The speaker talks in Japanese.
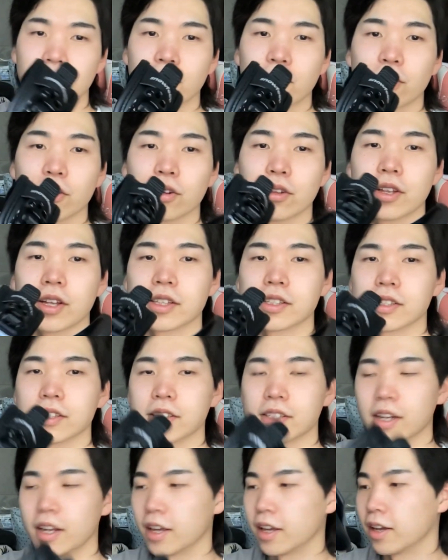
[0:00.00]
こういうやつで
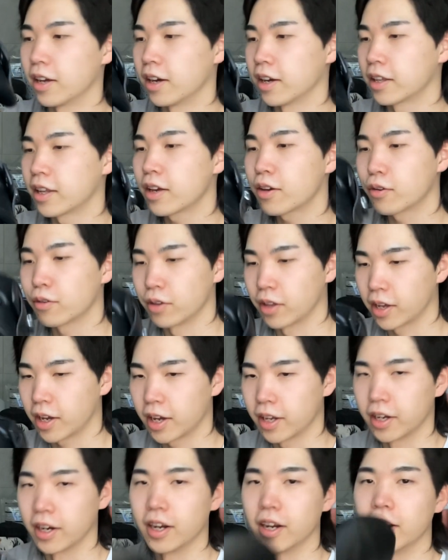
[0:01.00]
すね。結構でか
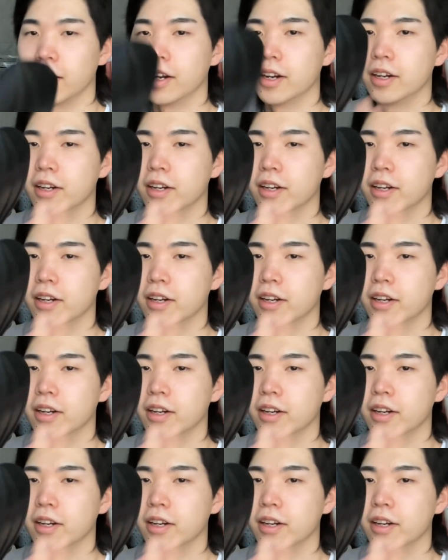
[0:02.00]
いな。